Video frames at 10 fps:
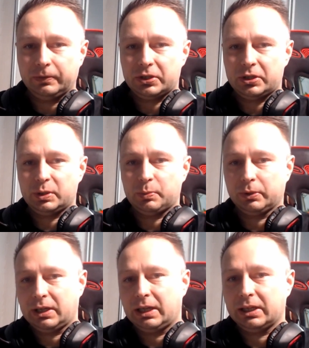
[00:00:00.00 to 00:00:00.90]
naszego
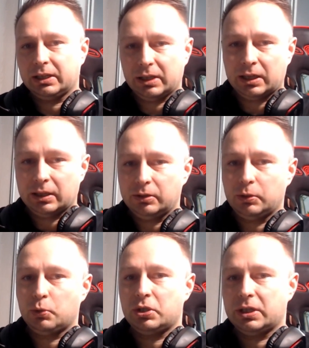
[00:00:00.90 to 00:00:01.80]
spotkania na
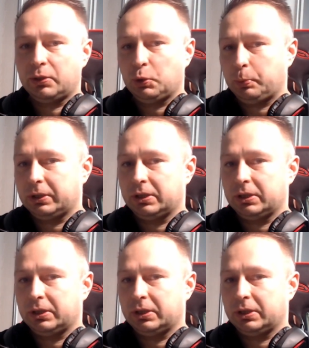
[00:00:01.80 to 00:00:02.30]
różne grupy,